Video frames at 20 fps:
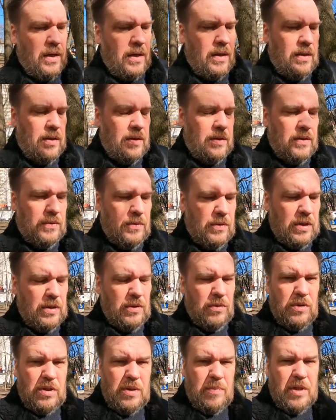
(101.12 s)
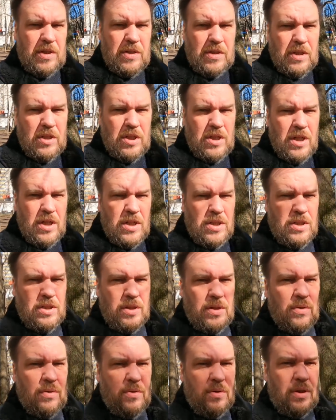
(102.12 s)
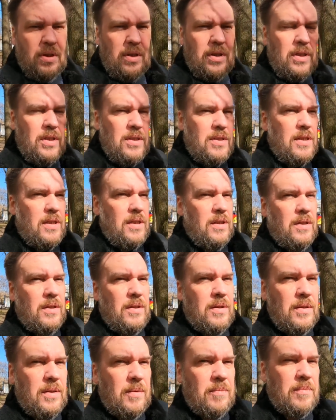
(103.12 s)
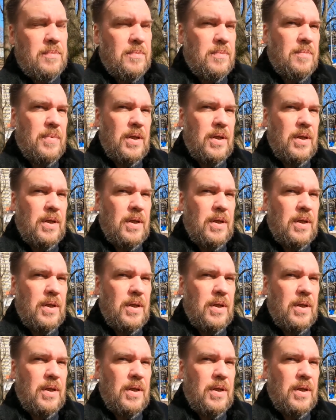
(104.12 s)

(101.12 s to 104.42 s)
э, вот эти вот тибетские чаши, которые, если там,